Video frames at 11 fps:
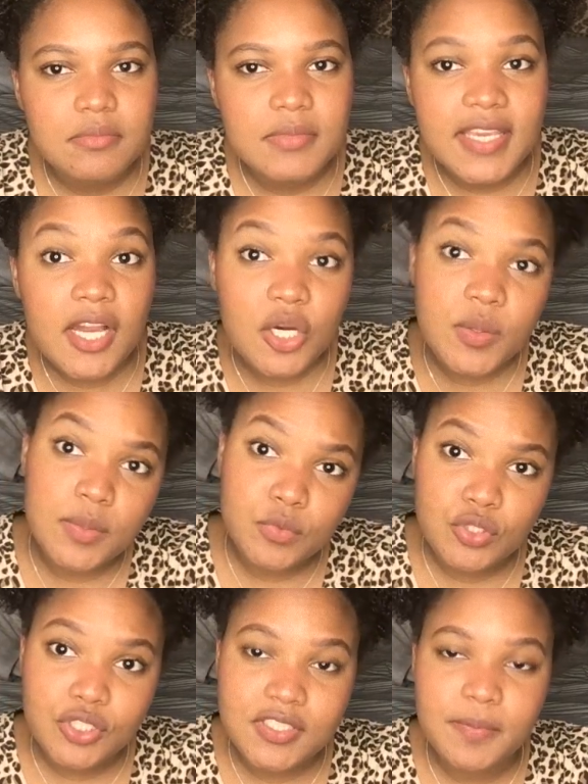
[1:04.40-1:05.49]
ella come
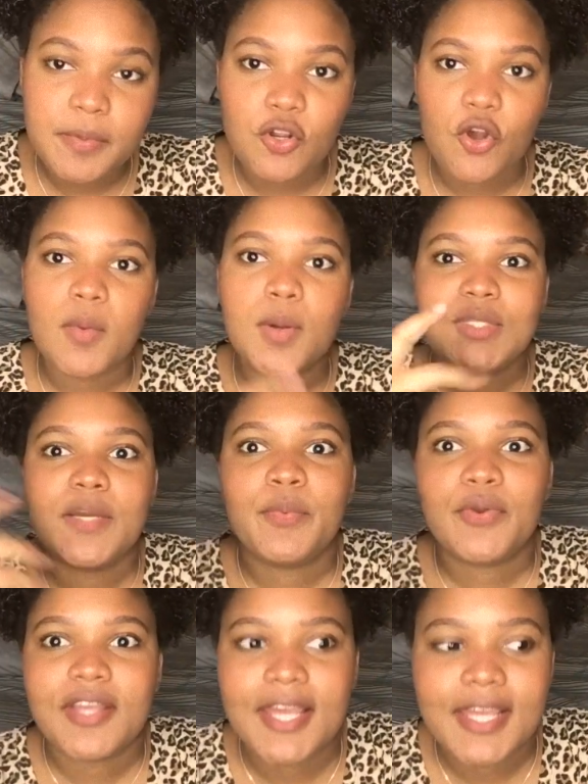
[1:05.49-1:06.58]
mucho, sí, pero come mucha
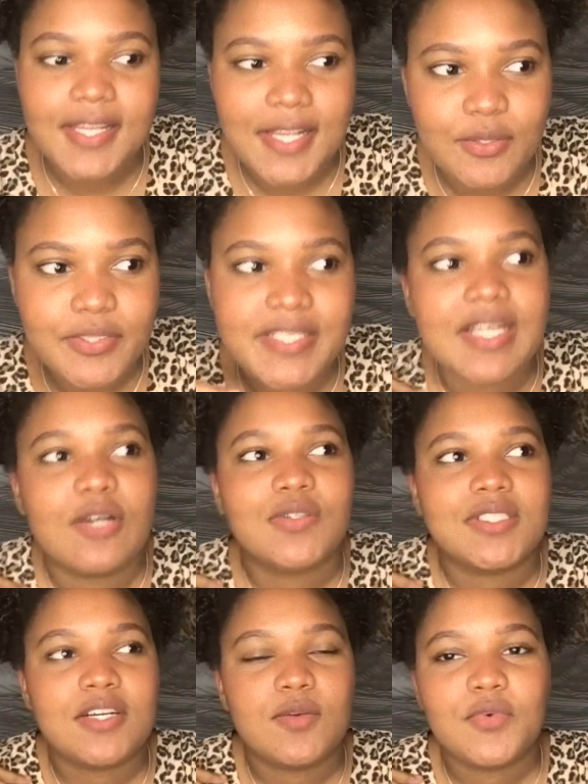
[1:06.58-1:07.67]
porquería. O sea,
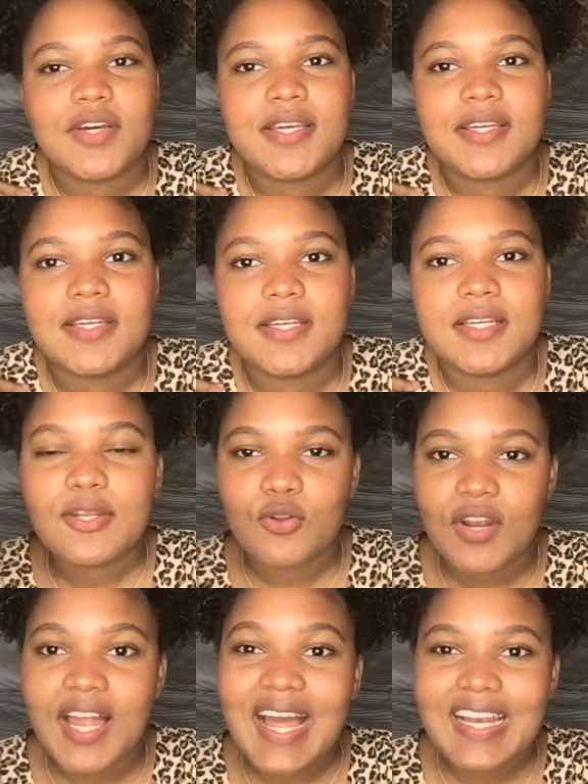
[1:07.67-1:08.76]
cosas como que
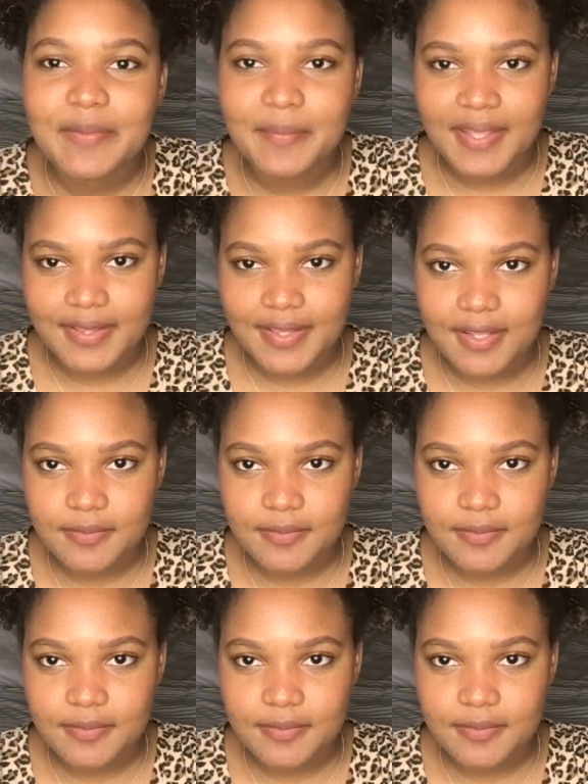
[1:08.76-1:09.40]
no la alimentan